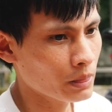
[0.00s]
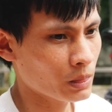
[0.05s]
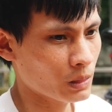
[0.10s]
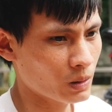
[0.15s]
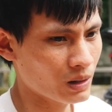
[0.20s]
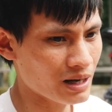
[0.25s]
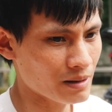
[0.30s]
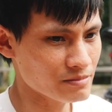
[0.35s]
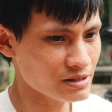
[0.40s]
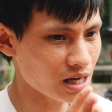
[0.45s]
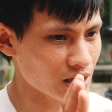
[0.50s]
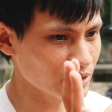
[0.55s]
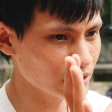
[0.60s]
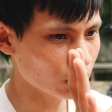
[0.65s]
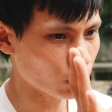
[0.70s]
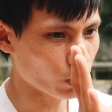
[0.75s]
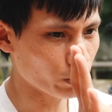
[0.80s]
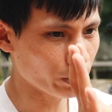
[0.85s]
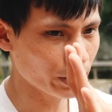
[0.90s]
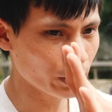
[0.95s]
nó cảm giác
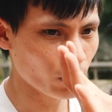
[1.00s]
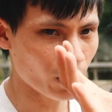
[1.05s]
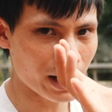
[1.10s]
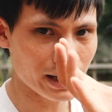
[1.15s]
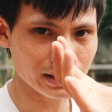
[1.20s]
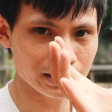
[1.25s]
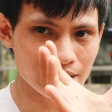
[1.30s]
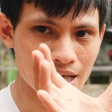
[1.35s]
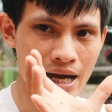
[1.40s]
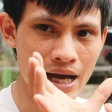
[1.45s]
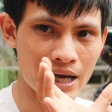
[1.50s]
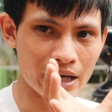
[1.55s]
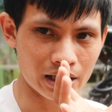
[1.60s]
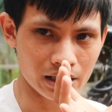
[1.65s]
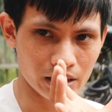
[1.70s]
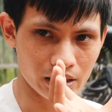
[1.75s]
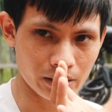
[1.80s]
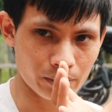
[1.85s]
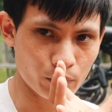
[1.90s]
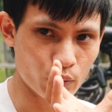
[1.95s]
như có một cái đoạn
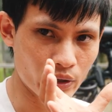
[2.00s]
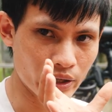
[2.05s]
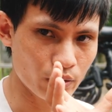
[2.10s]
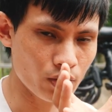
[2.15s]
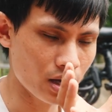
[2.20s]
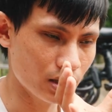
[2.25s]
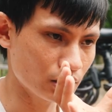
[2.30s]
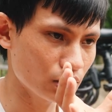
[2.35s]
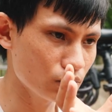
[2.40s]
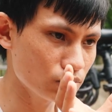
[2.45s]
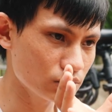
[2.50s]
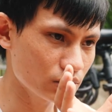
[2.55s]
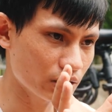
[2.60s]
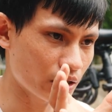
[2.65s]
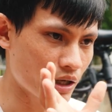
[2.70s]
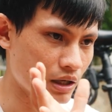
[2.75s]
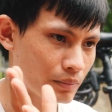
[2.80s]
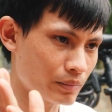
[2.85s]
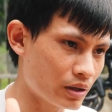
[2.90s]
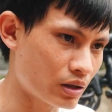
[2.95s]
dài một cái đoạn tốc như
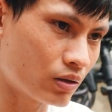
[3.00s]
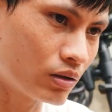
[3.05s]
này mà